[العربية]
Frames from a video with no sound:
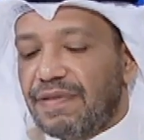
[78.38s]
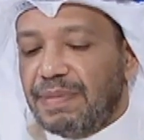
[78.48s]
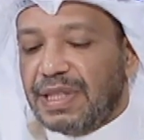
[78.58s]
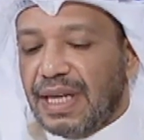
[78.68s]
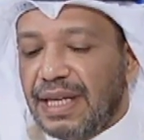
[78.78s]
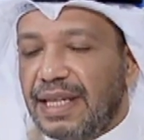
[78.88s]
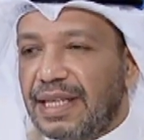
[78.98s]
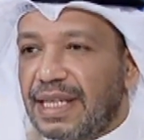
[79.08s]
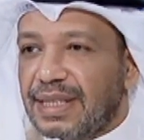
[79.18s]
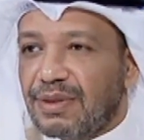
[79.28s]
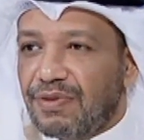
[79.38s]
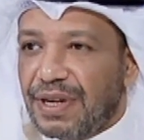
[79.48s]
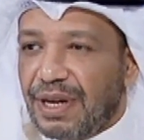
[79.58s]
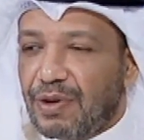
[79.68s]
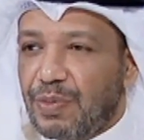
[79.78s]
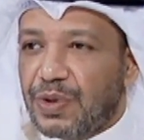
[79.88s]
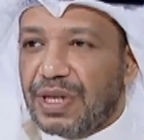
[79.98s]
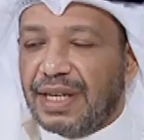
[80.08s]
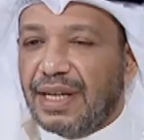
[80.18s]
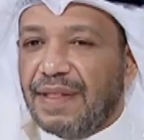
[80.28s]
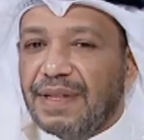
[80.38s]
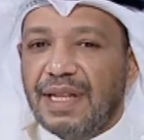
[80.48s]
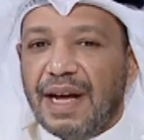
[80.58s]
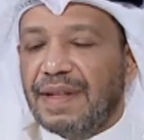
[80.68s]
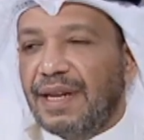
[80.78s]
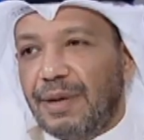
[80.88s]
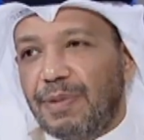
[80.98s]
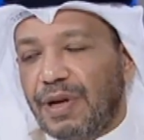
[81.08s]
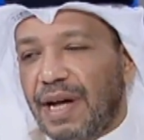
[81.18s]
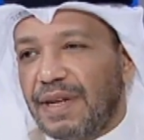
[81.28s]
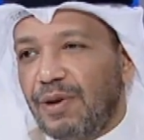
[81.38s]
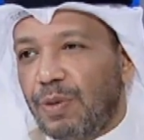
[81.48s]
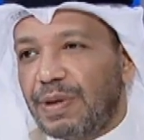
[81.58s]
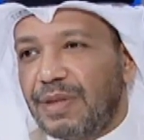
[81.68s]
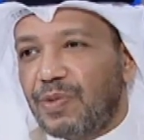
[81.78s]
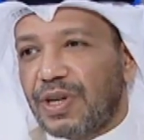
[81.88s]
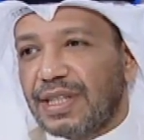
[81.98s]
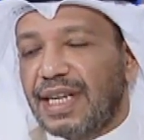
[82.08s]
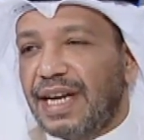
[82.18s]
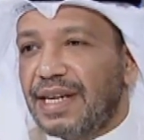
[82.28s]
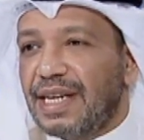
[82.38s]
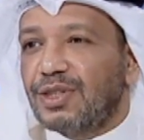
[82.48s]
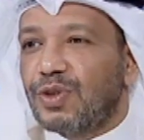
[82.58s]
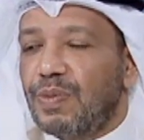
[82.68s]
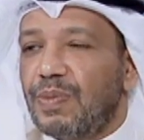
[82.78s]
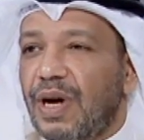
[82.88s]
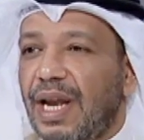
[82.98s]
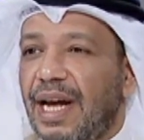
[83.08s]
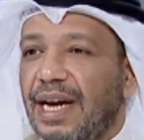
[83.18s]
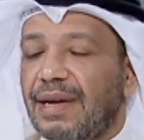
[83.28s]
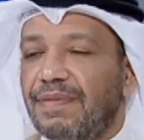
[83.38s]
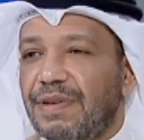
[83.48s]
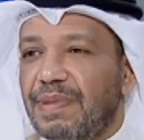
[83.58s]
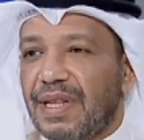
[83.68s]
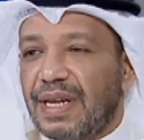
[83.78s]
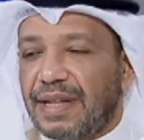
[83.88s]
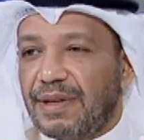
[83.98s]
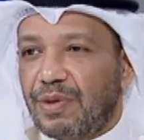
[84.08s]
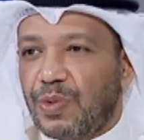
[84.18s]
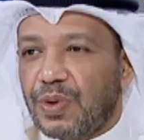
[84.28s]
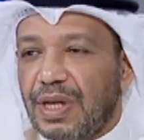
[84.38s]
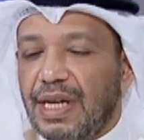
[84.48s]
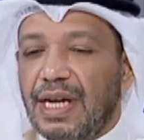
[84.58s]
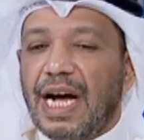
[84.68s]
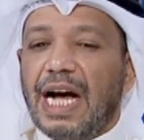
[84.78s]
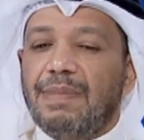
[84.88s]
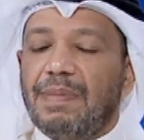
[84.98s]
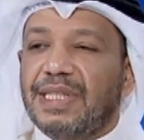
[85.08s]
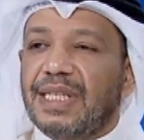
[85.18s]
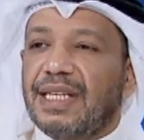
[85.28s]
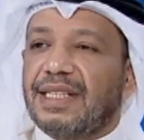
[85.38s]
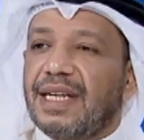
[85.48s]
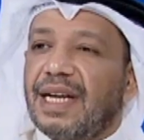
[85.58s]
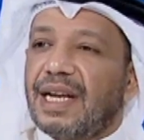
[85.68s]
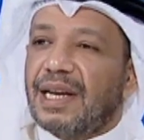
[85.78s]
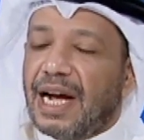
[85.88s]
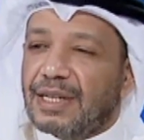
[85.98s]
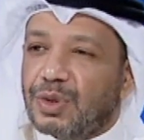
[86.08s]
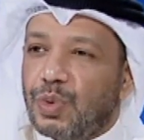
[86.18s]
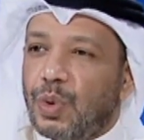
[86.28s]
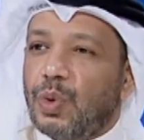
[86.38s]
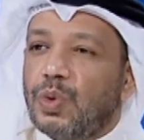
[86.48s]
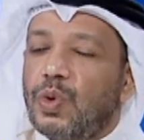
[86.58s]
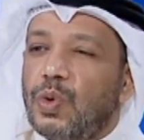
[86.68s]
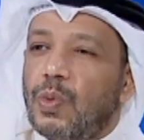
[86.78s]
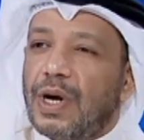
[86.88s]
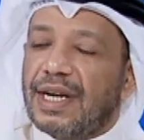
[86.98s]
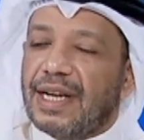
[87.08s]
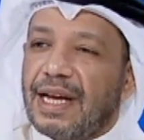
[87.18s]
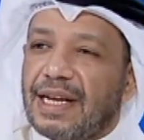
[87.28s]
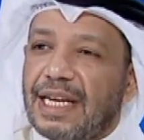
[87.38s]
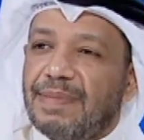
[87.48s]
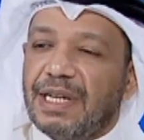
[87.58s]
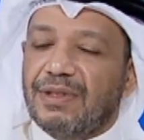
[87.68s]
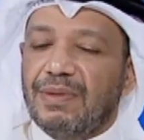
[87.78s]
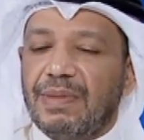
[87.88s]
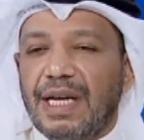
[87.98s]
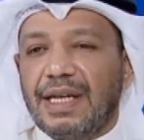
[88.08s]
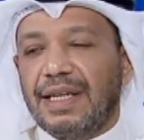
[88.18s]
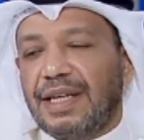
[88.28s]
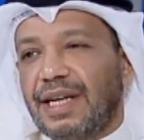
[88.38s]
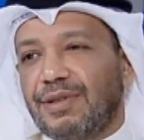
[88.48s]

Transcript: فبالتالي الناس سوف يحكمون يعني هذه هذه اللعبه هذه اللعبه الديمقراطيه الناس هم الحكم في مثل هذه الامور اما مساله لحس وعودهم وكلماتهم انا يعني